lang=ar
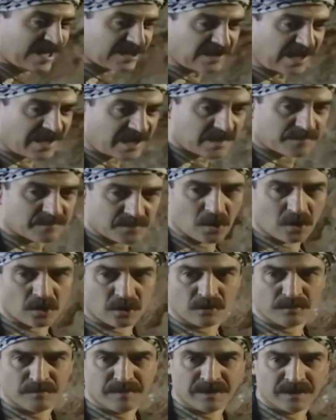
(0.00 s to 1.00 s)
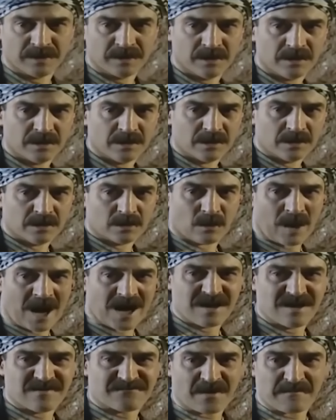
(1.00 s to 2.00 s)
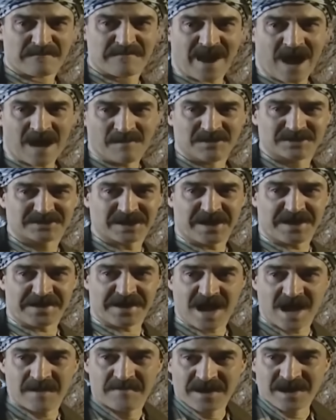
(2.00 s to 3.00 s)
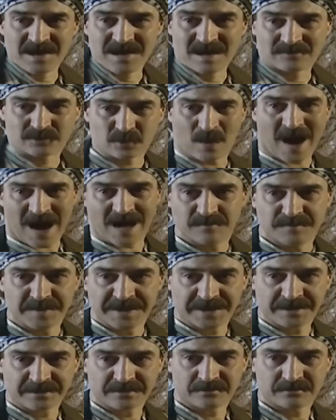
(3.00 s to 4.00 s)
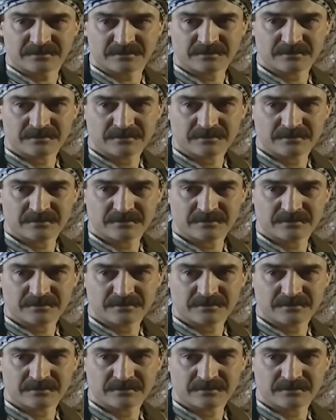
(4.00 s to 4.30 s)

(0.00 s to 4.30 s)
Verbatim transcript: تخليها تقرب نوب وحلفها برحمة عرابي إلا تروح على البيت